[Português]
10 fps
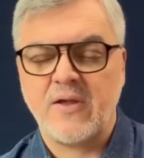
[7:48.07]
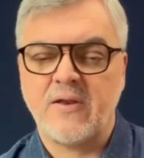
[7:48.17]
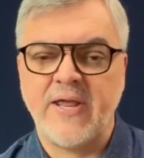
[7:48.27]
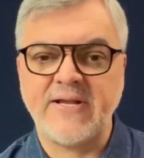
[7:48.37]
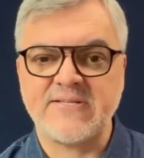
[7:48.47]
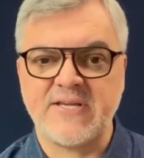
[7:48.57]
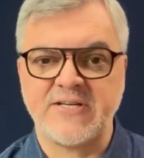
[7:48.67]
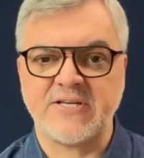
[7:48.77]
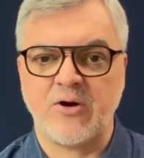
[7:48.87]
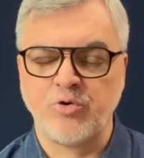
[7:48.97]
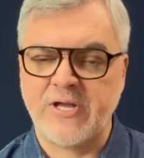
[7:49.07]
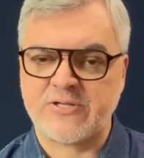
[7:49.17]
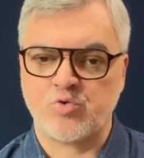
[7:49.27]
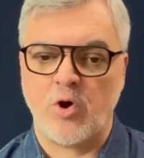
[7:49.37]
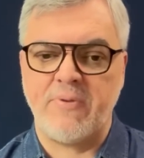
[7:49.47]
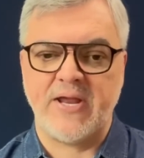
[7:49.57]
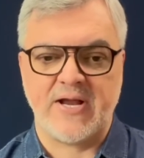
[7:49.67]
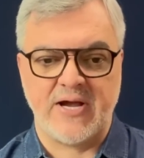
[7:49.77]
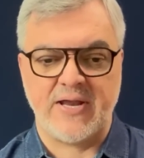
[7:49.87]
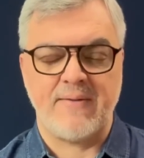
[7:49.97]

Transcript: nem que seja o da Sul-Americana.